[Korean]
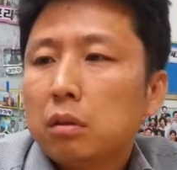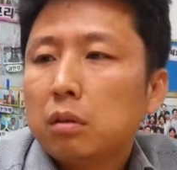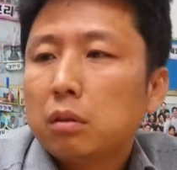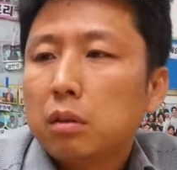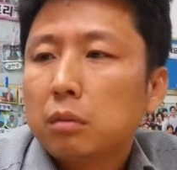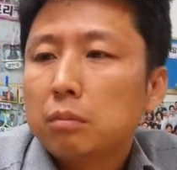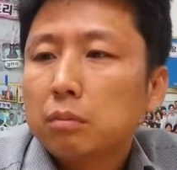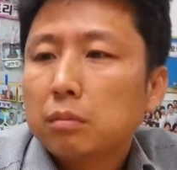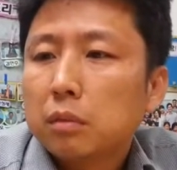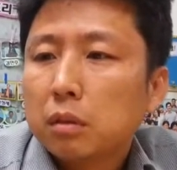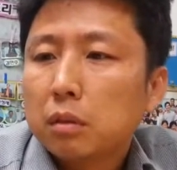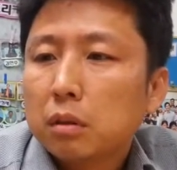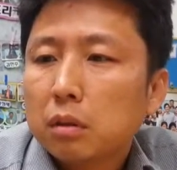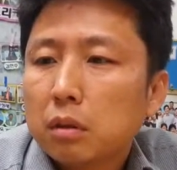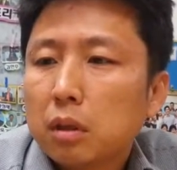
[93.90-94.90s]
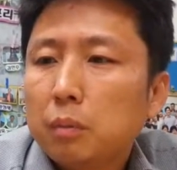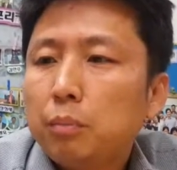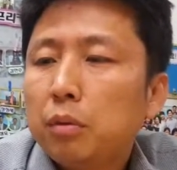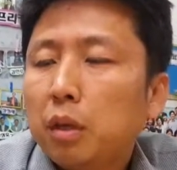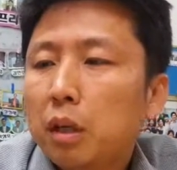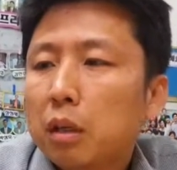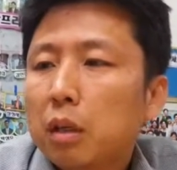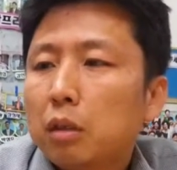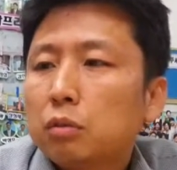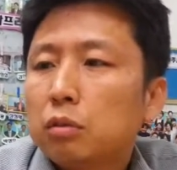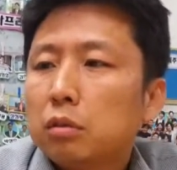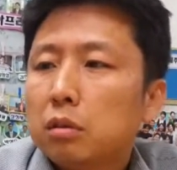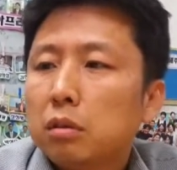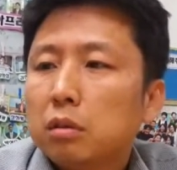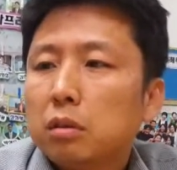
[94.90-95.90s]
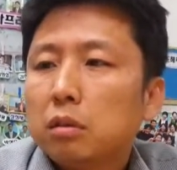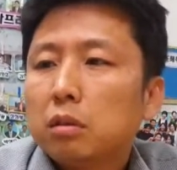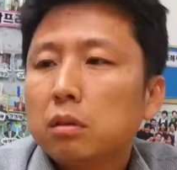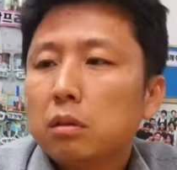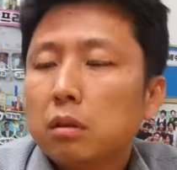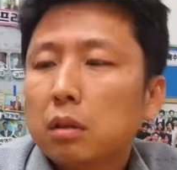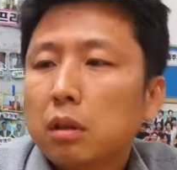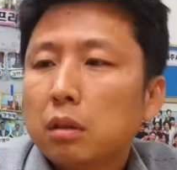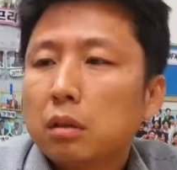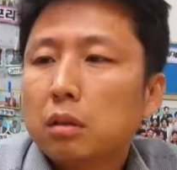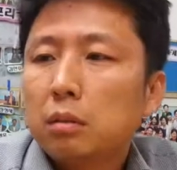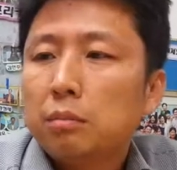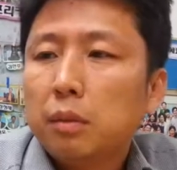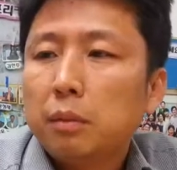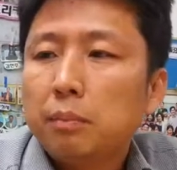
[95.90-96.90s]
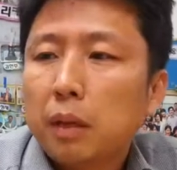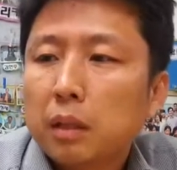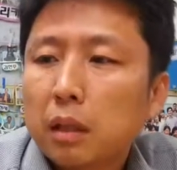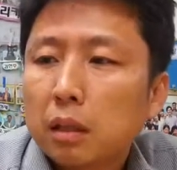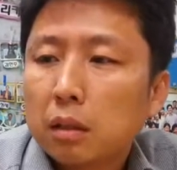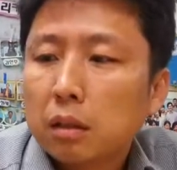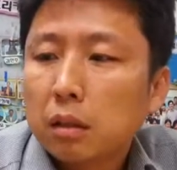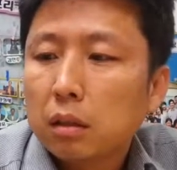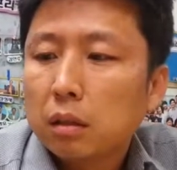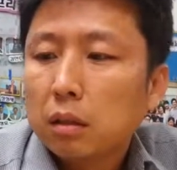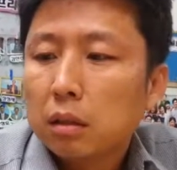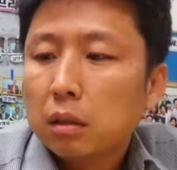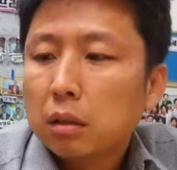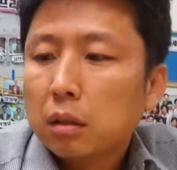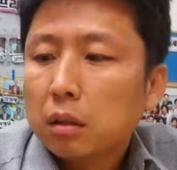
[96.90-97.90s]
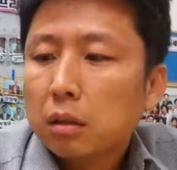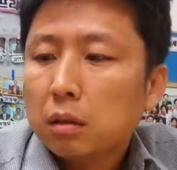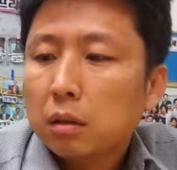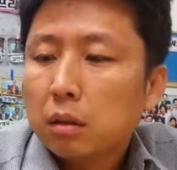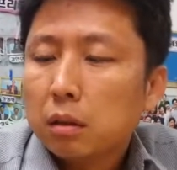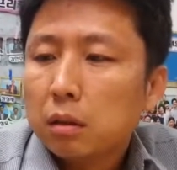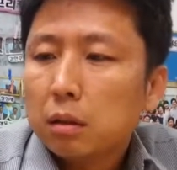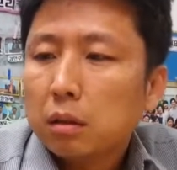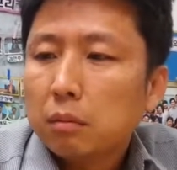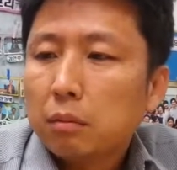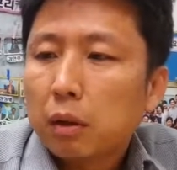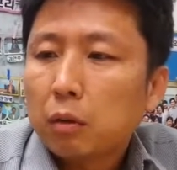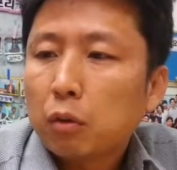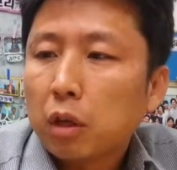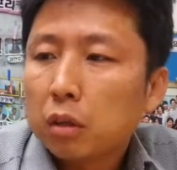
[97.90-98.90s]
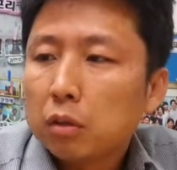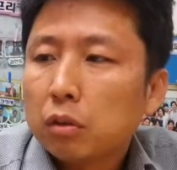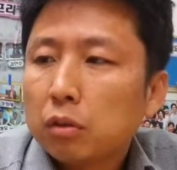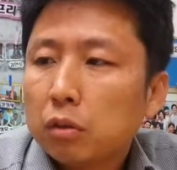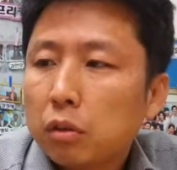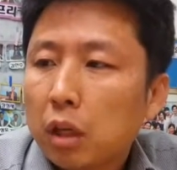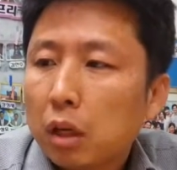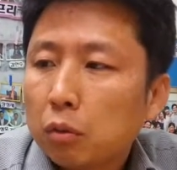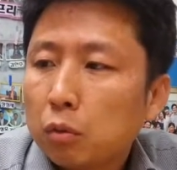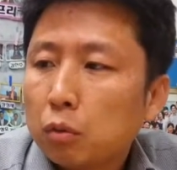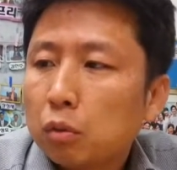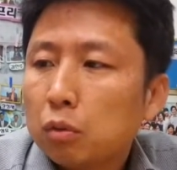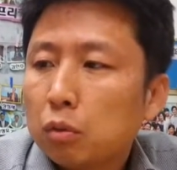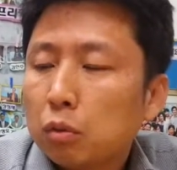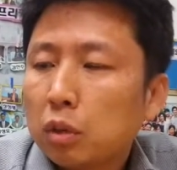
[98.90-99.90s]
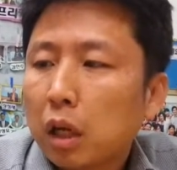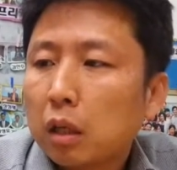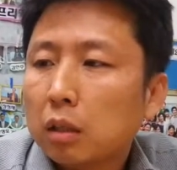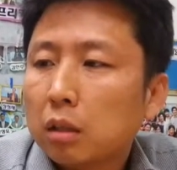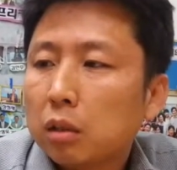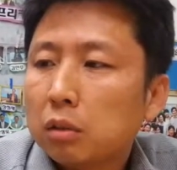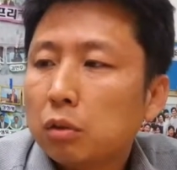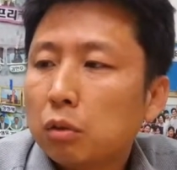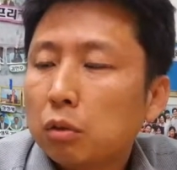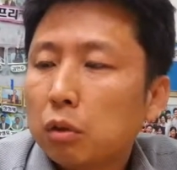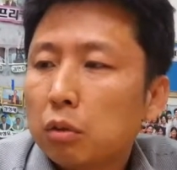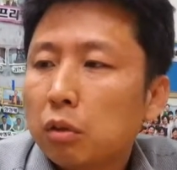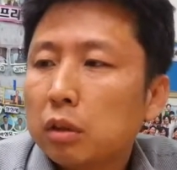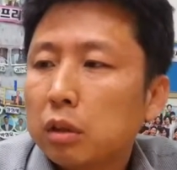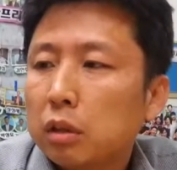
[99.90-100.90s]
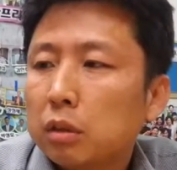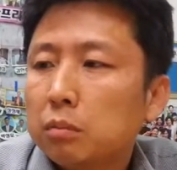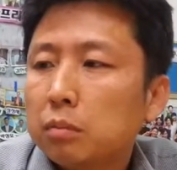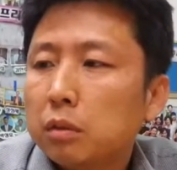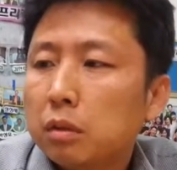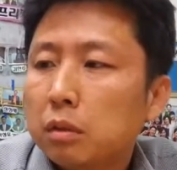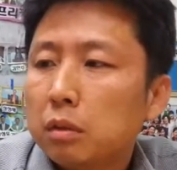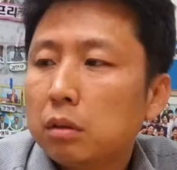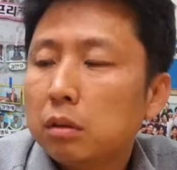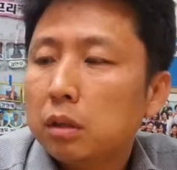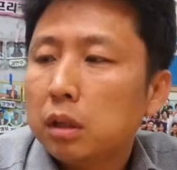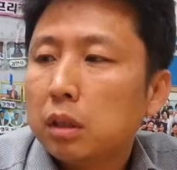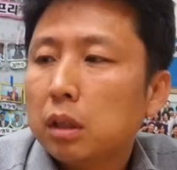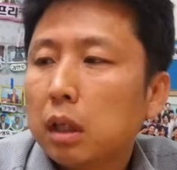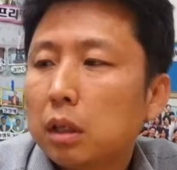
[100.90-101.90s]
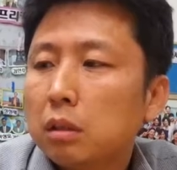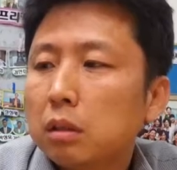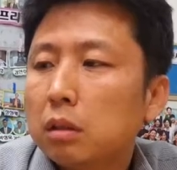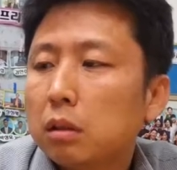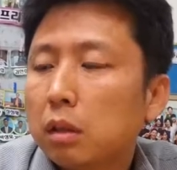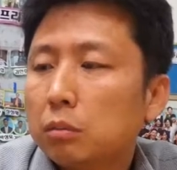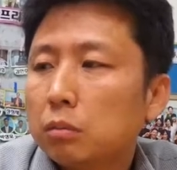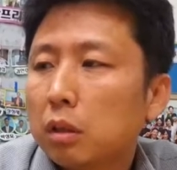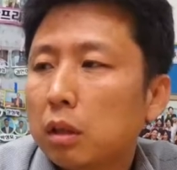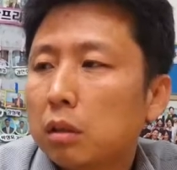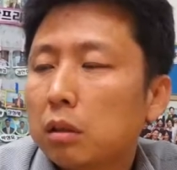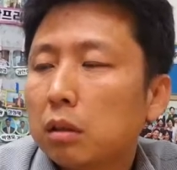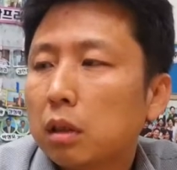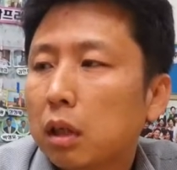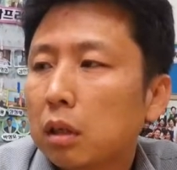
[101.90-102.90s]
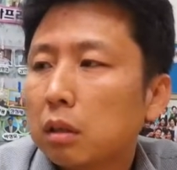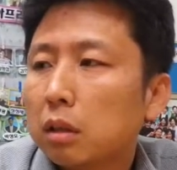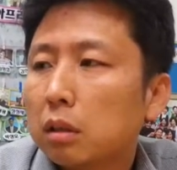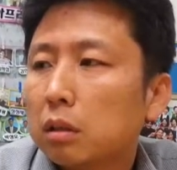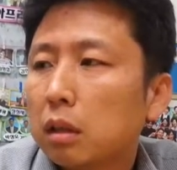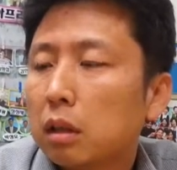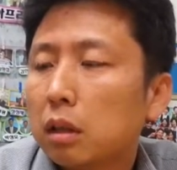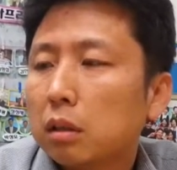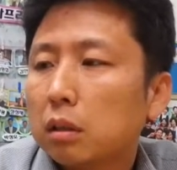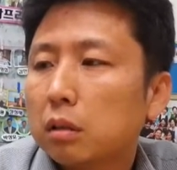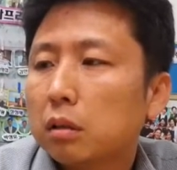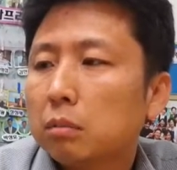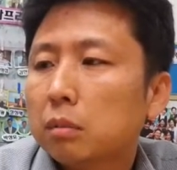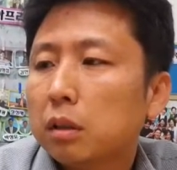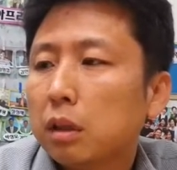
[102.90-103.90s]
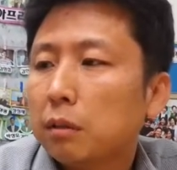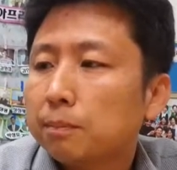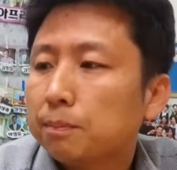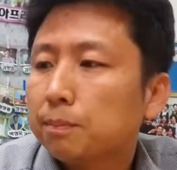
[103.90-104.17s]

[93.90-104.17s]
참 기쁘게 일할 수 있는 예, 그 밑바닥이 바로 해선하고 또 단위 선교회 회장님들이 계시기 때문에 그런 게 아닌가 생각이 듭니다.